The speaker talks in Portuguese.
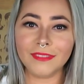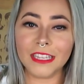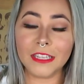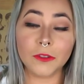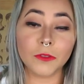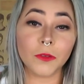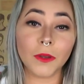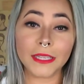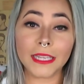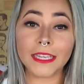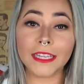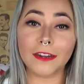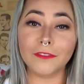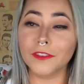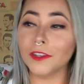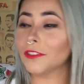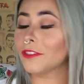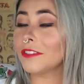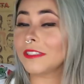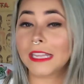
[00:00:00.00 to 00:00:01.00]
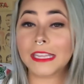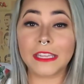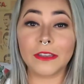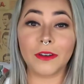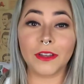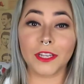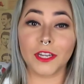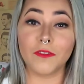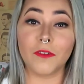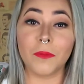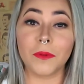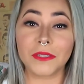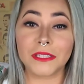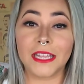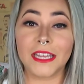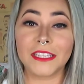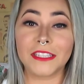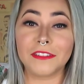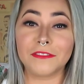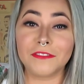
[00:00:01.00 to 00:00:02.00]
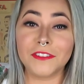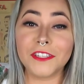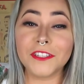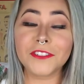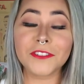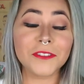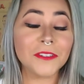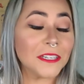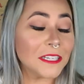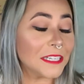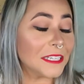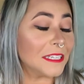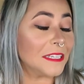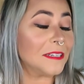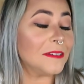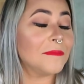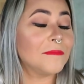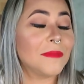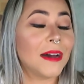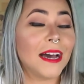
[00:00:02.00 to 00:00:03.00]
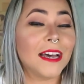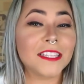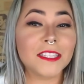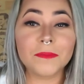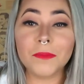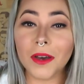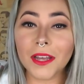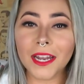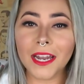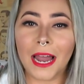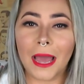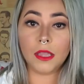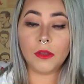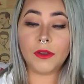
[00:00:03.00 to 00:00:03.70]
Eu tô aqui gravando, não sei que hora que eu vou postar esse vídeo, mas bora lá.